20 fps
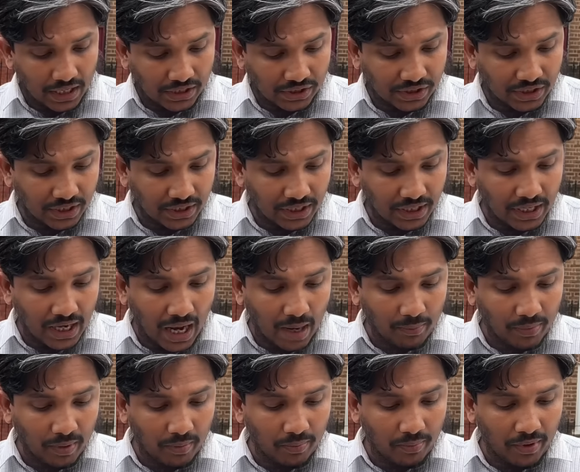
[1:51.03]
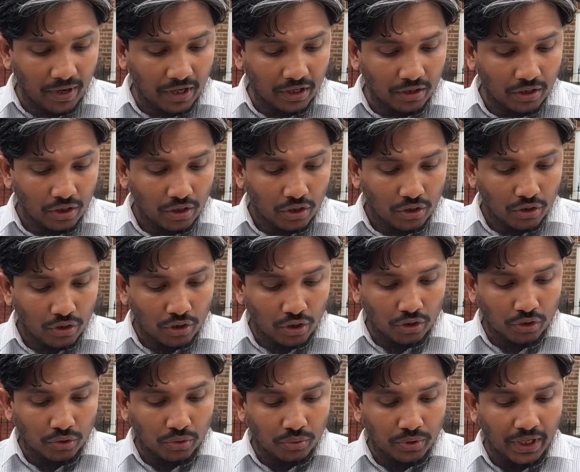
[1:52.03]
সেদিন আপিল বিভাগ
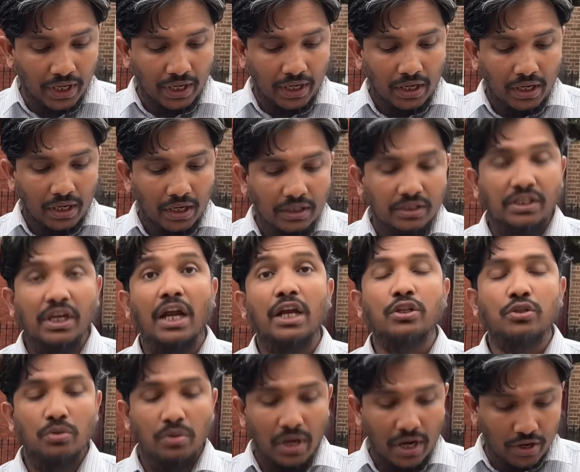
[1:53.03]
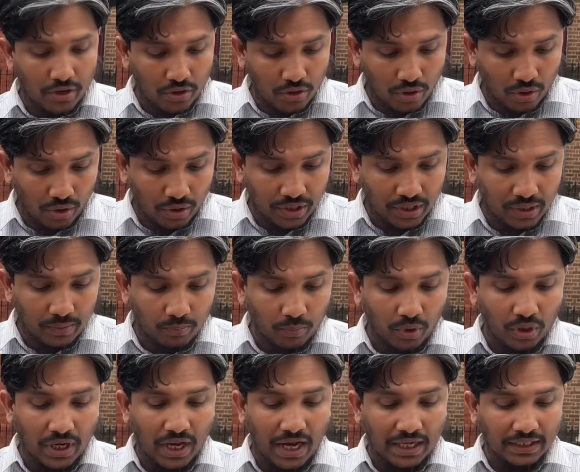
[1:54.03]
নট টুডে চার জুলাই নয়
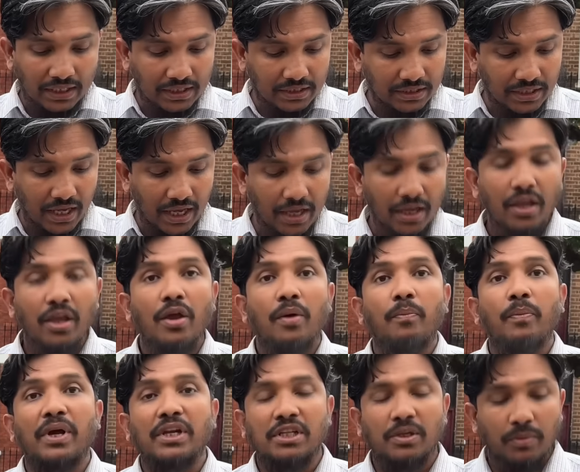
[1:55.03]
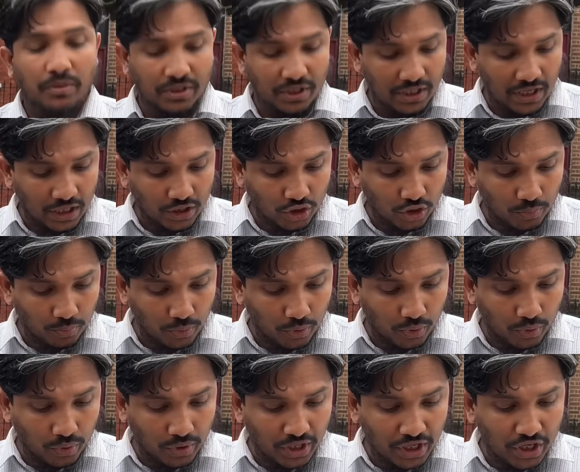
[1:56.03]
বলে আদেশ দেয় পাশাপাশি
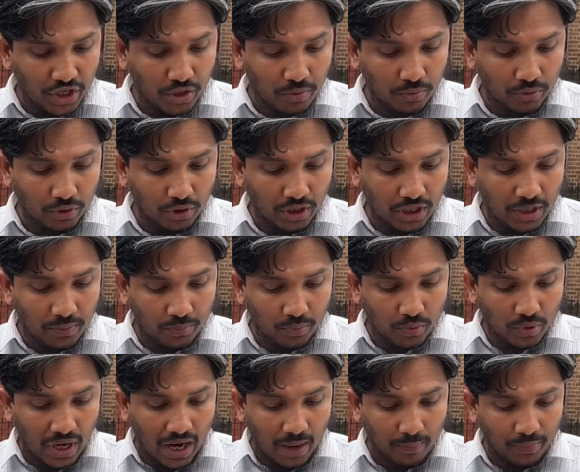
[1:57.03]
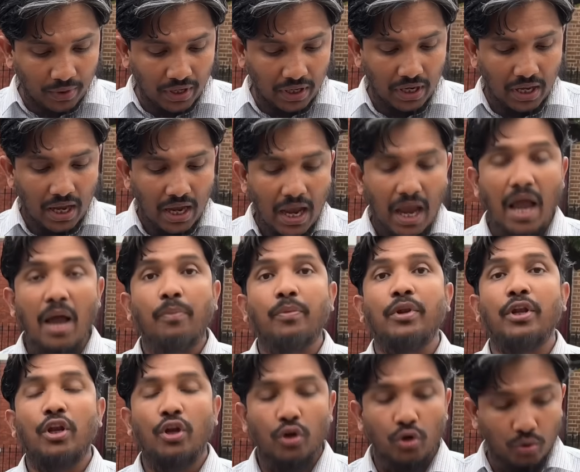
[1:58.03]
রাষ্ট্রপক্ষকে নিয়মিত লিভ টু আপিল
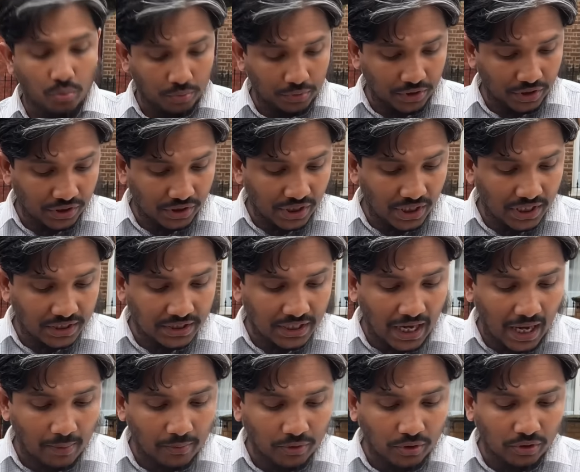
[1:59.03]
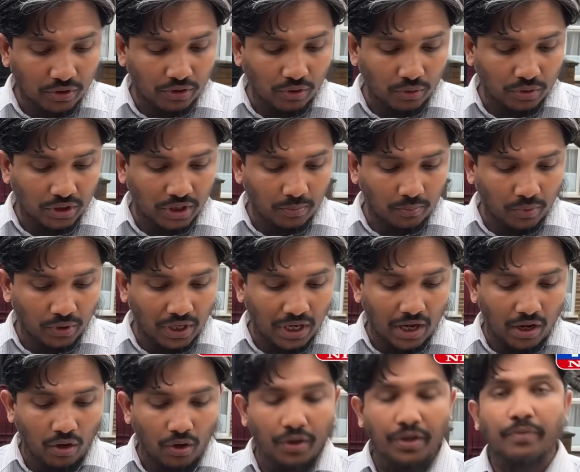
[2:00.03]
আপিলের অনুমতি চেয়ে যে আবেদন করতে
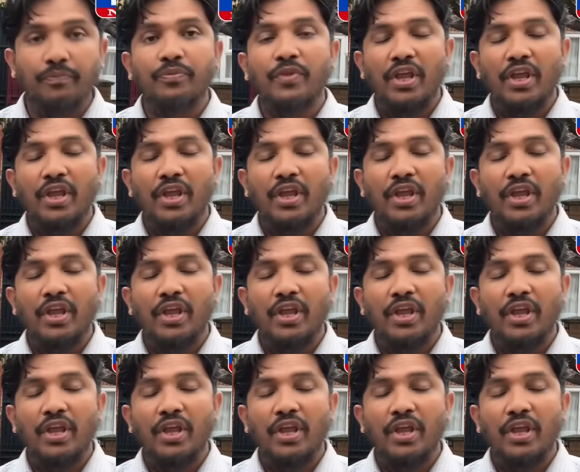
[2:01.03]
বলা হয়